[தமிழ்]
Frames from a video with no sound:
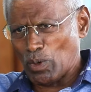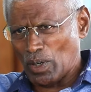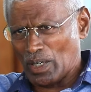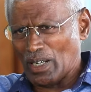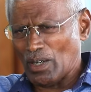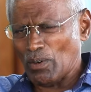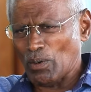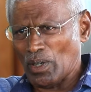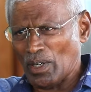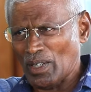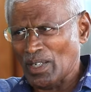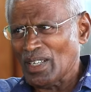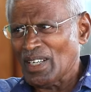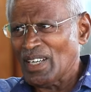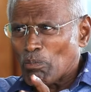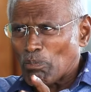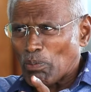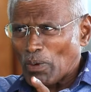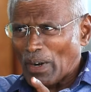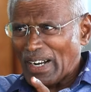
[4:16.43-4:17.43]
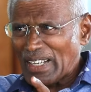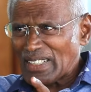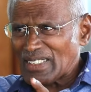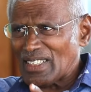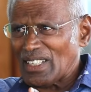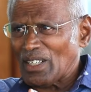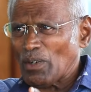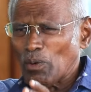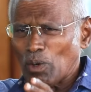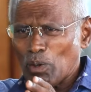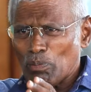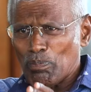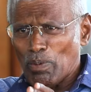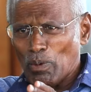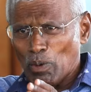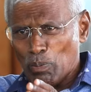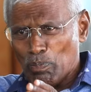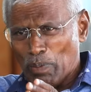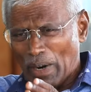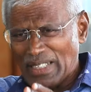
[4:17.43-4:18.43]
ஒரு ஒரு ப்ரொடக்ஷனுக்கு ஒரு
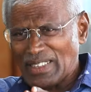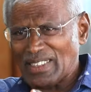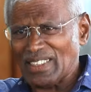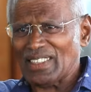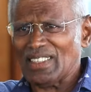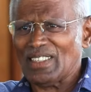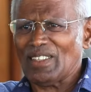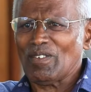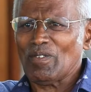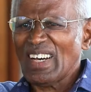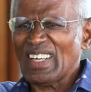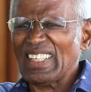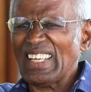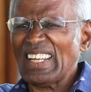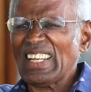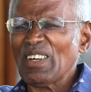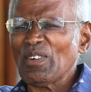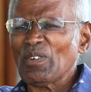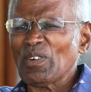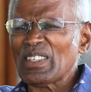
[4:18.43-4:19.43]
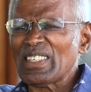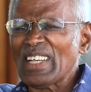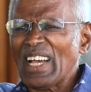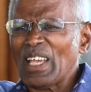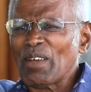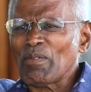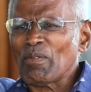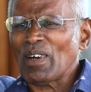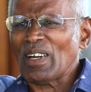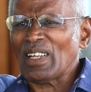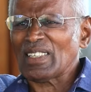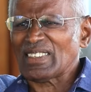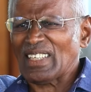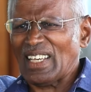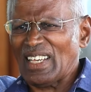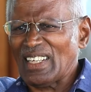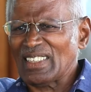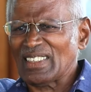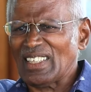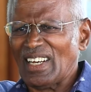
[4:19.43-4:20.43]
ஒரு படத்துக்கு அது என்ன ஒரு நியாயமான
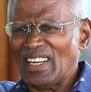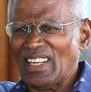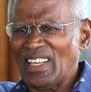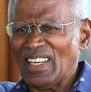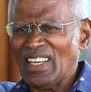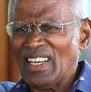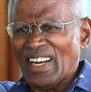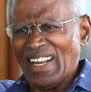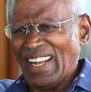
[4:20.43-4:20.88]
செயல்னு தெரியல